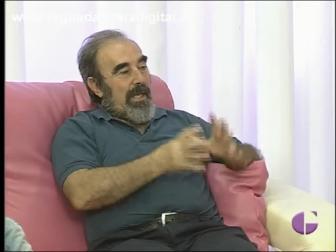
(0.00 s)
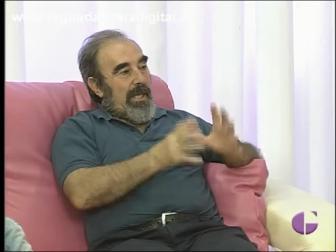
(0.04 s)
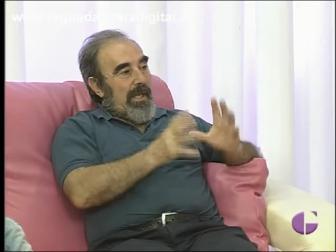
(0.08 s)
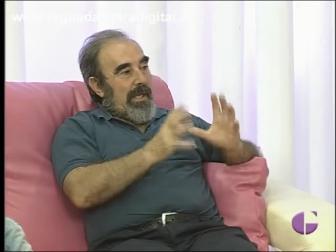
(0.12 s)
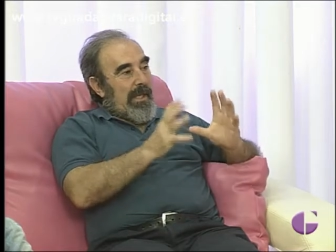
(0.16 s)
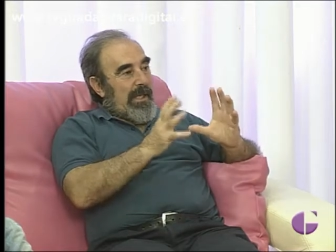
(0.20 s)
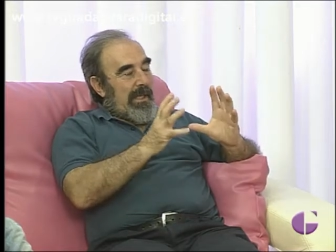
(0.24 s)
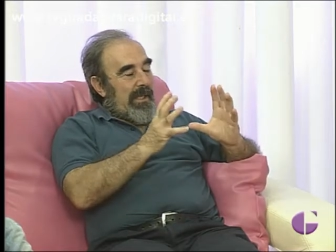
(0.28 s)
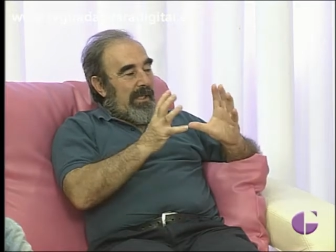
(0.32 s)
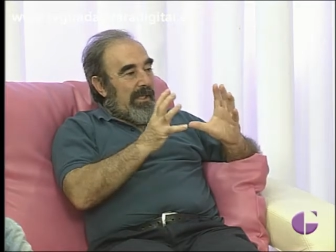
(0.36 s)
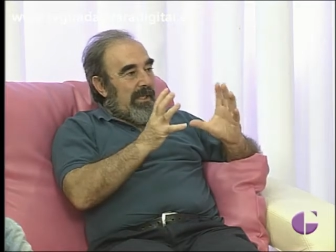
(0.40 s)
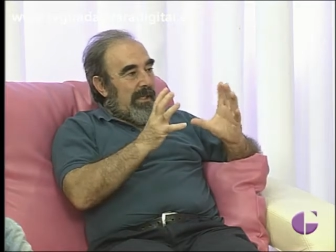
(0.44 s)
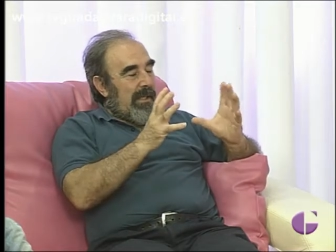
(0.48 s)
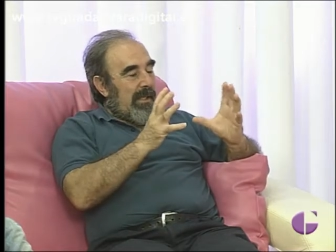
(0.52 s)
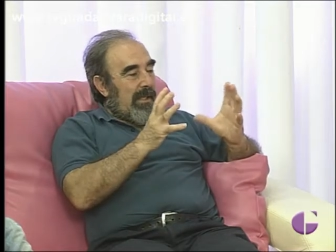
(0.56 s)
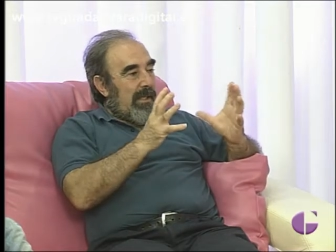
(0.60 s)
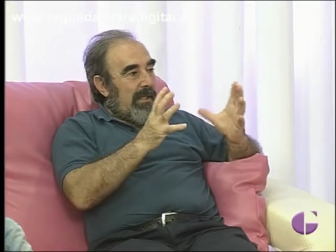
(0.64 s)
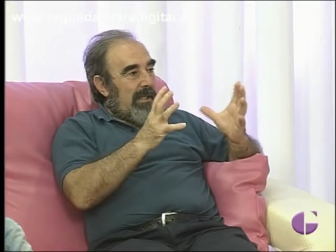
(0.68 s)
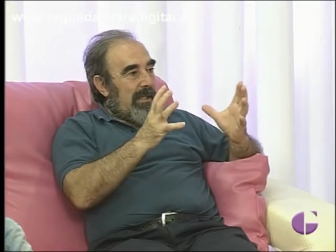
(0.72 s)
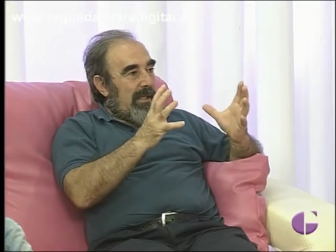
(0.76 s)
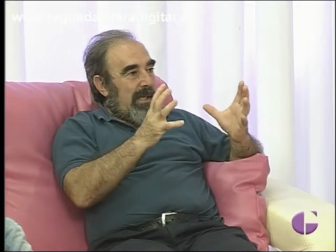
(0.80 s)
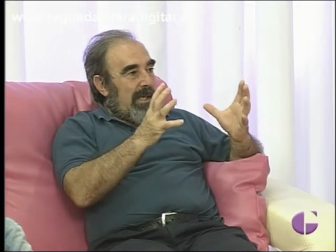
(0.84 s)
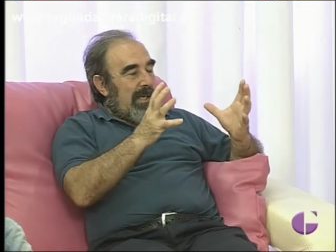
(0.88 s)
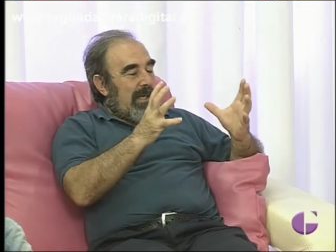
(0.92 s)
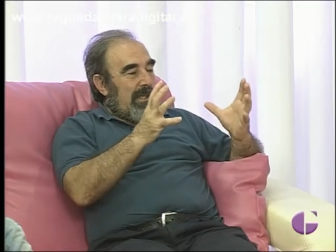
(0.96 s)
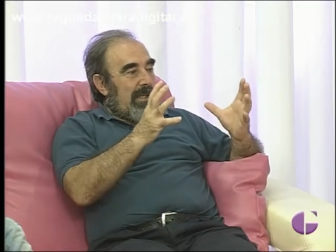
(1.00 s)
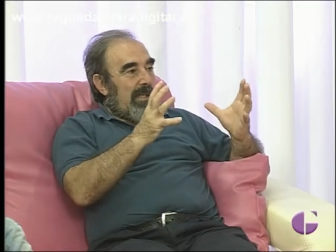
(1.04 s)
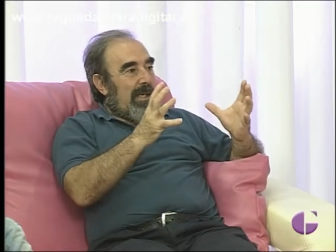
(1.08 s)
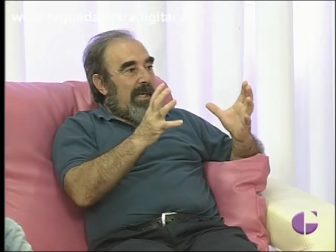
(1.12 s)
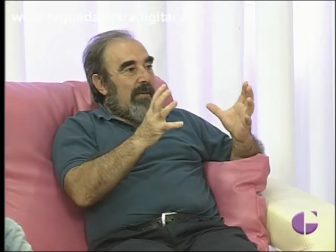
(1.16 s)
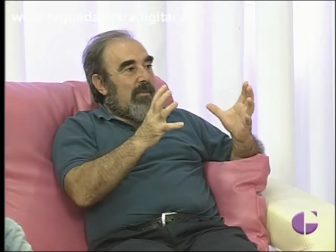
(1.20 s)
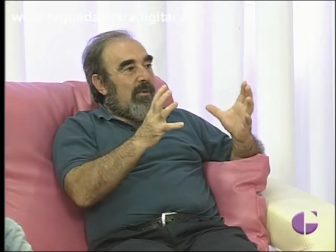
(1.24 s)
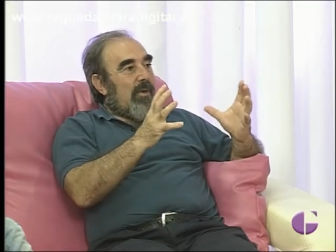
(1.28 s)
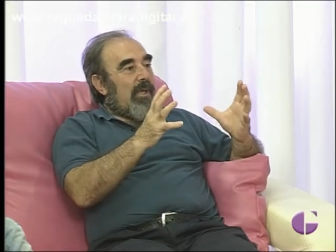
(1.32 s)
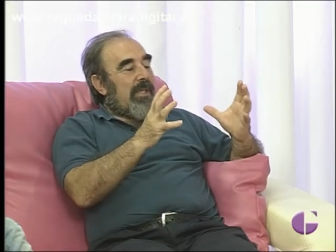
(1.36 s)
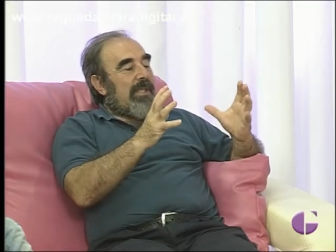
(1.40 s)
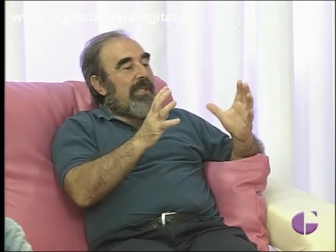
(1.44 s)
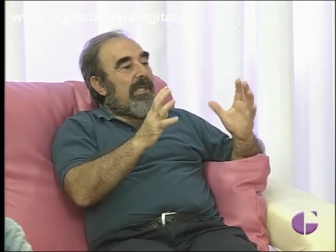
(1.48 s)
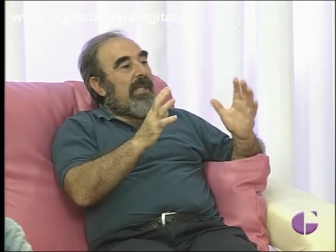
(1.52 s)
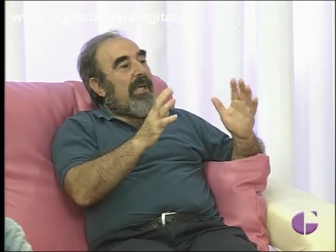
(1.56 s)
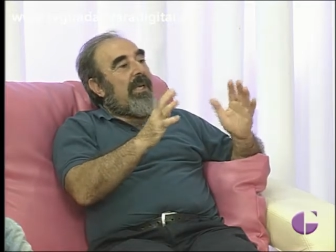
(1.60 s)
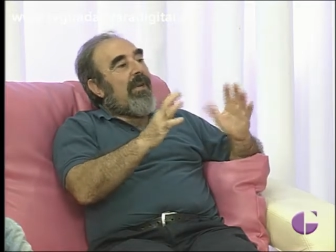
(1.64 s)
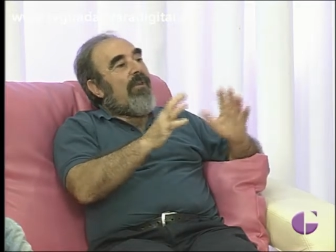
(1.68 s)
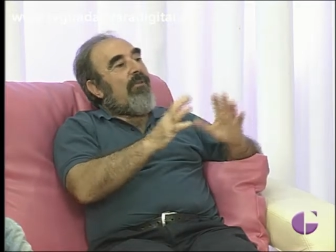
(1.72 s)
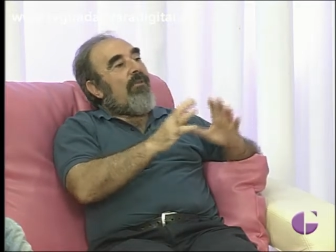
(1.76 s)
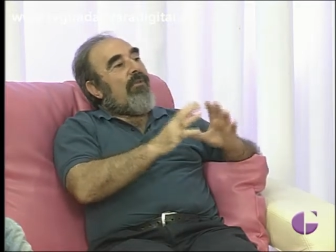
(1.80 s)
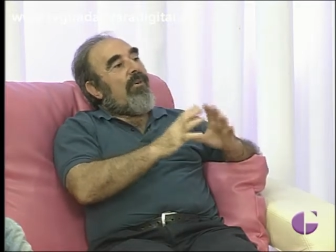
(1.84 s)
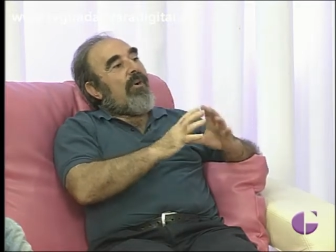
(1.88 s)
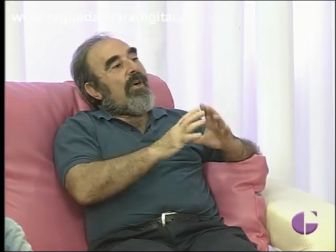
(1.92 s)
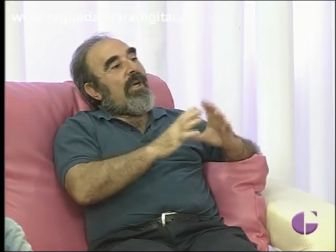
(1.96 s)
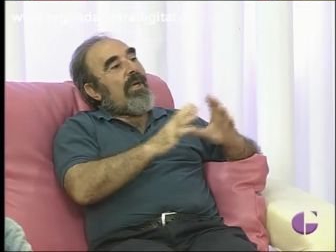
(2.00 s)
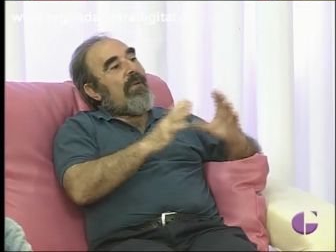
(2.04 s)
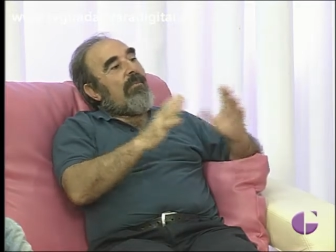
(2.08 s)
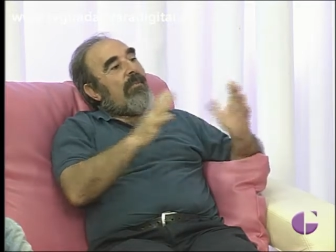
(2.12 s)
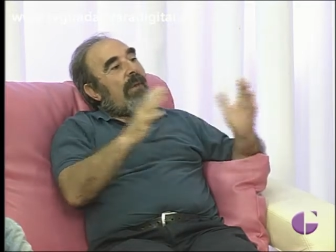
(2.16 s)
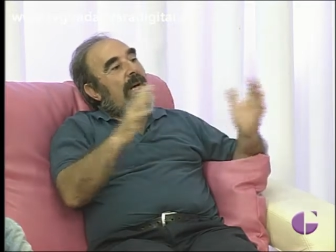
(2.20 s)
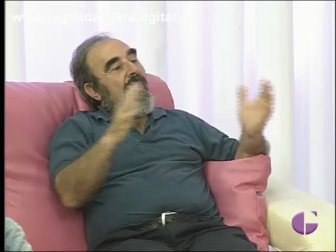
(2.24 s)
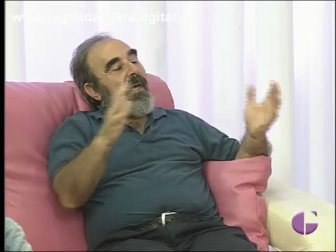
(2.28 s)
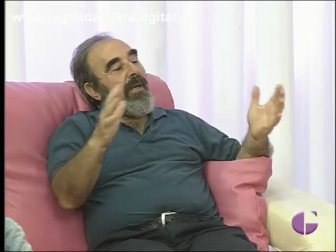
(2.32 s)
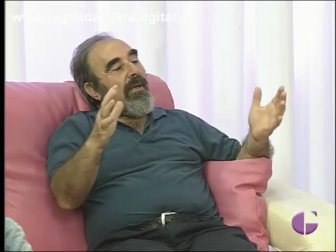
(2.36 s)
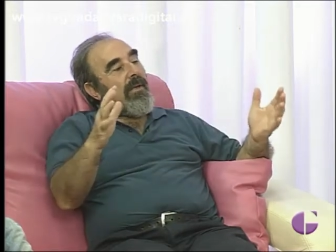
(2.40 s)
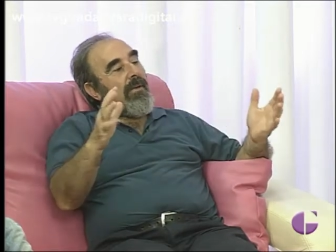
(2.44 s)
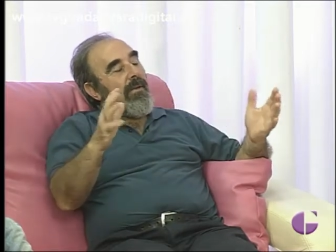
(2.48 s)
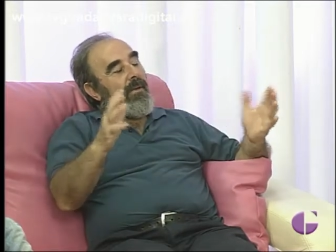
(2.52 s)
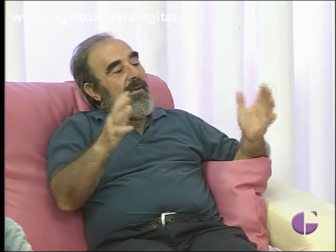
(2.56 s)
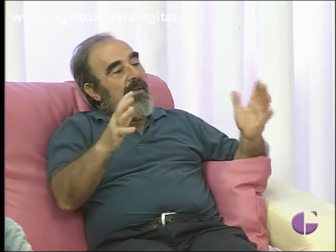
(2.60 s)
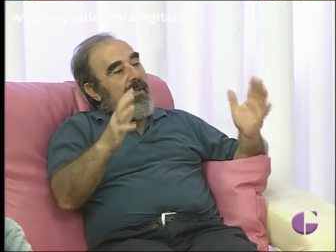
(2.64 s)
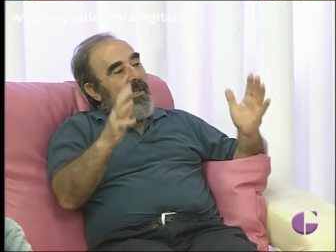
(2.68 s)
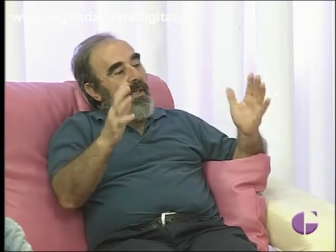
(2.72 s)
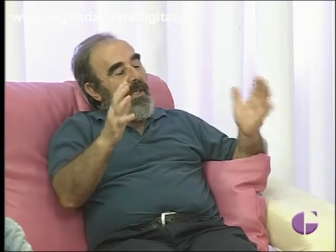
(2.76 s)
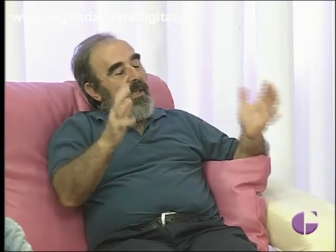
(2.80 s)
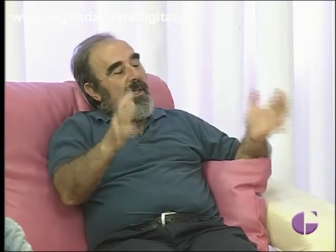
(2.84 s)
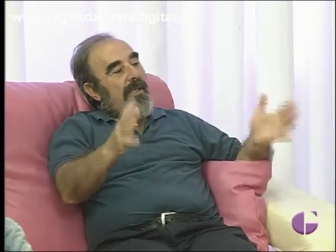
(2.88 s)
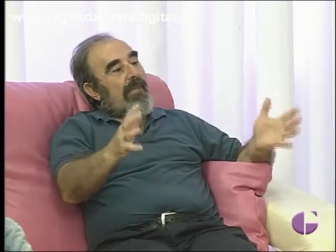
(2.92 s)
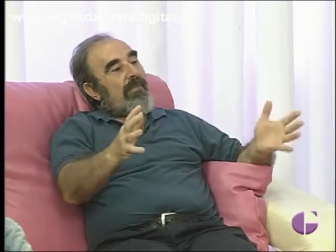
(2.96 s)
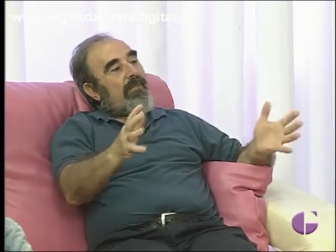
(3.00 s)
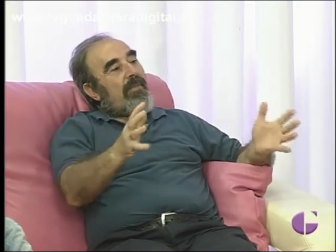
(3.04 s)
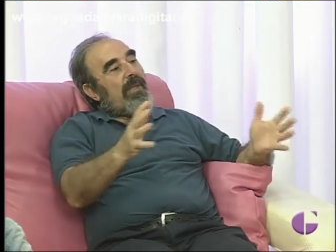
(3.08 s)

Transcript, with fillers: Ese es, digámoslo así, el enfoque macro eh,